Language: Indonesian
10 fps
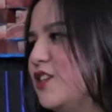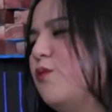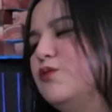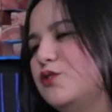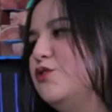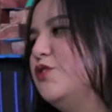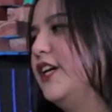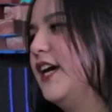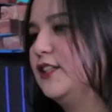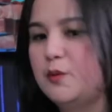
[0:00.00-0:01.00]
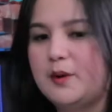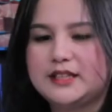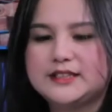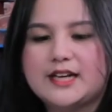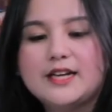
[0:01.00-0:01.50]
Kalau menurut hmm. juga iya. Coba
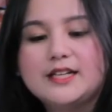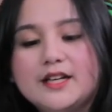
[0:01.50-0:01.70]
kita cek lagi.